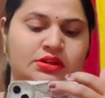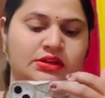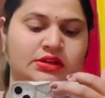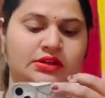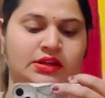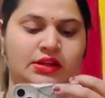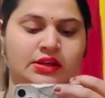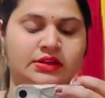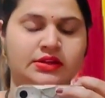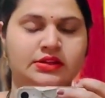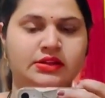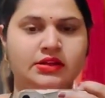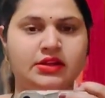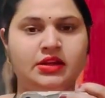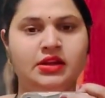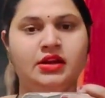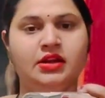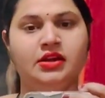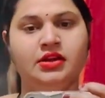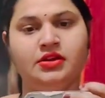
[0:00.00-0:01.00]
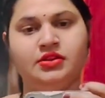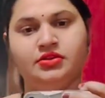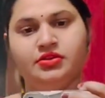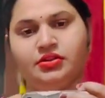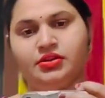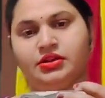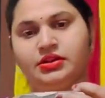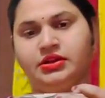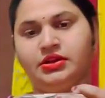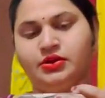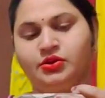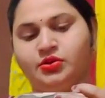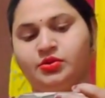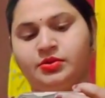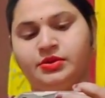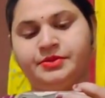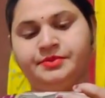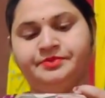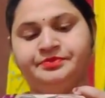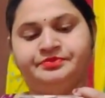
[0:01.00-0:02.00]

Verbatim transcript: नहीं डाले थे तो ये देखो भाई